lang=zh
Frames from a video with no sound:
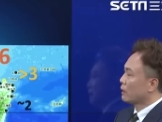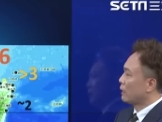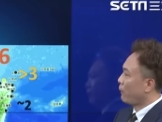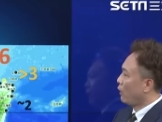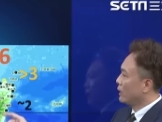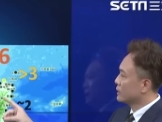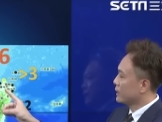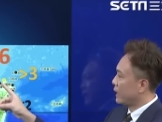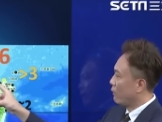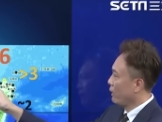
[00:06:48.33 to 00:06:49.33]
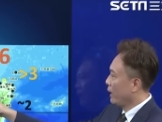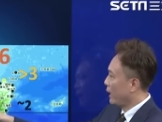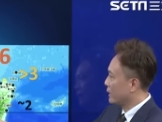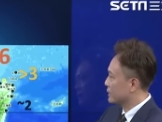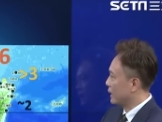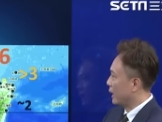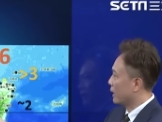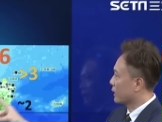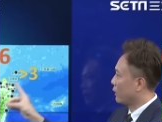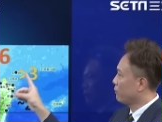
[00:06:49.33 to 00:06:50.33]
那抛含在台湾海
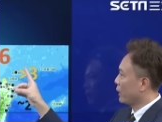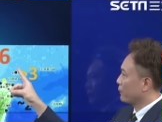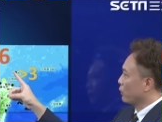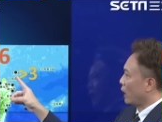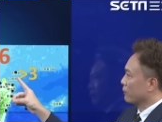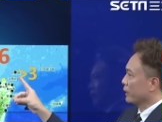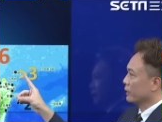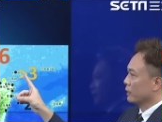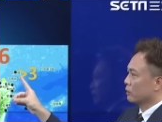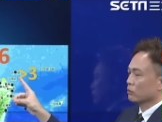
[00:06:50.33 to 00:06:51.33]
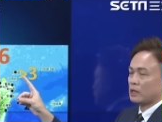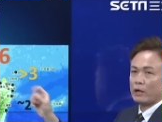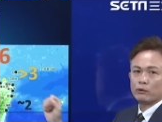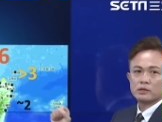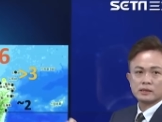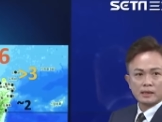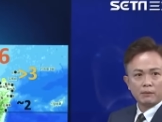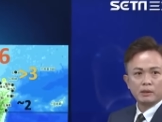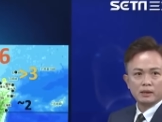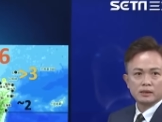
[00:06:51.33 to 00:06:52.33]
峡、台湾北部海面也都有大于
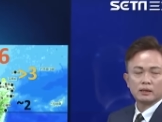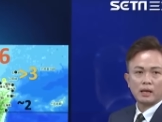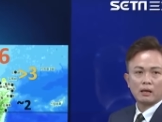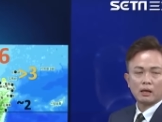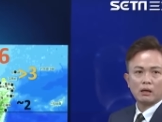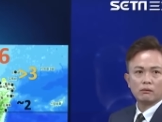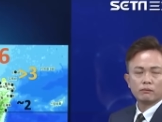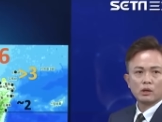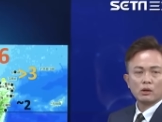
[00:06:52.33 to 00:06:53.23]
三米以上的浪高。